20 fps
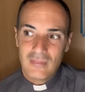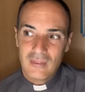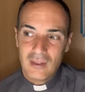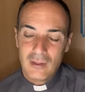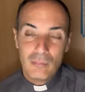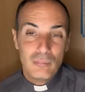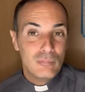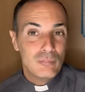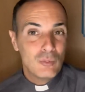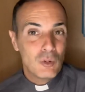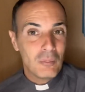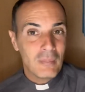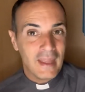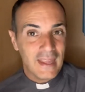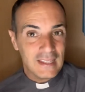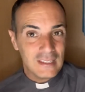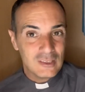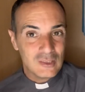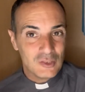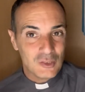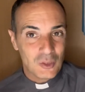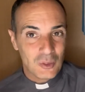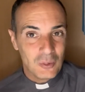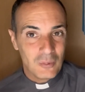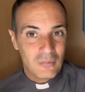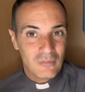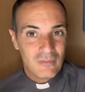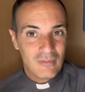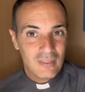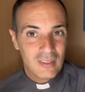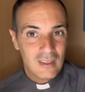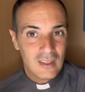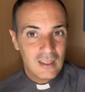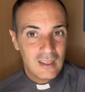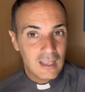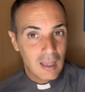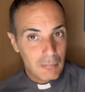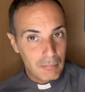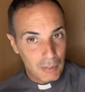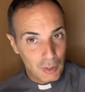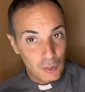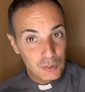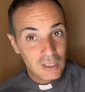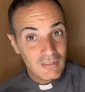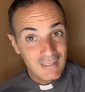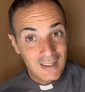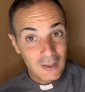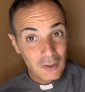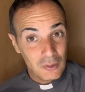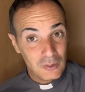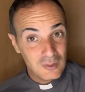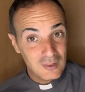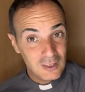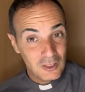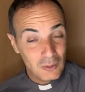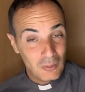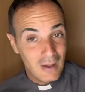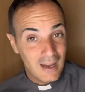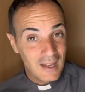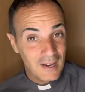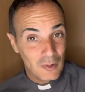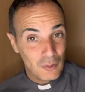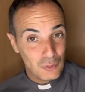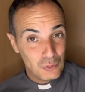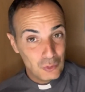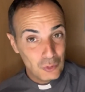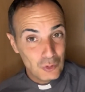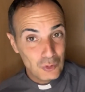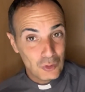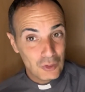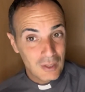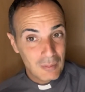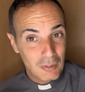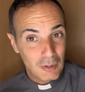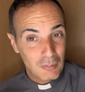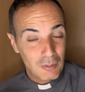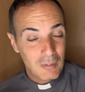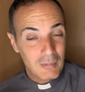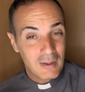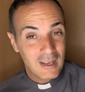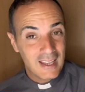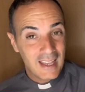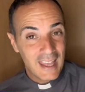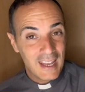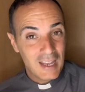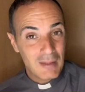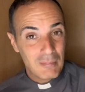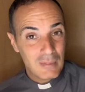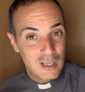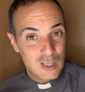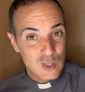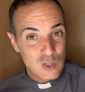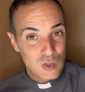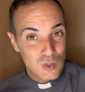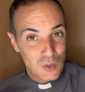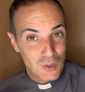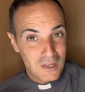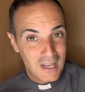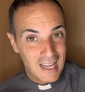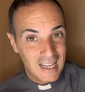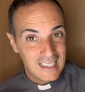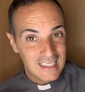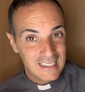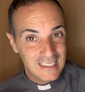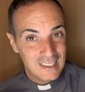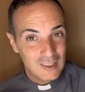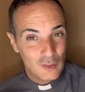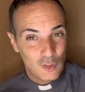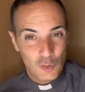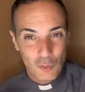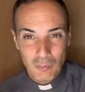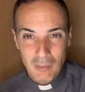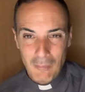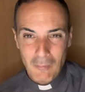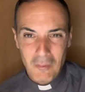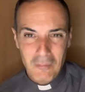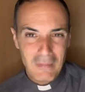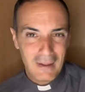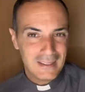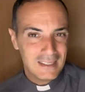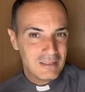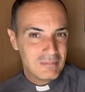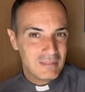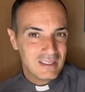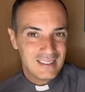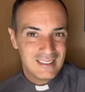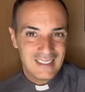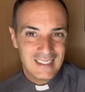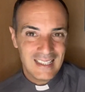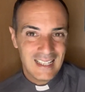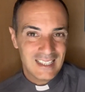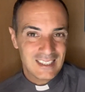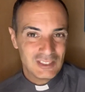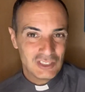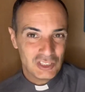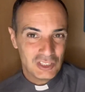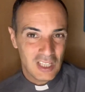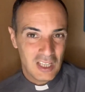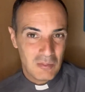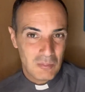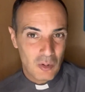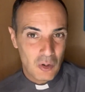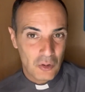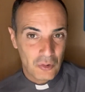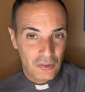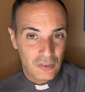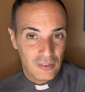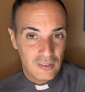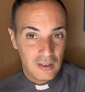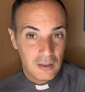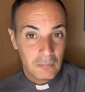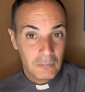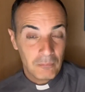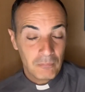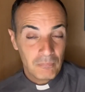momento che però deve continuare, ognuno nelle proprie preghiere personali, non dobbiamo mai dimenticarci dei morti.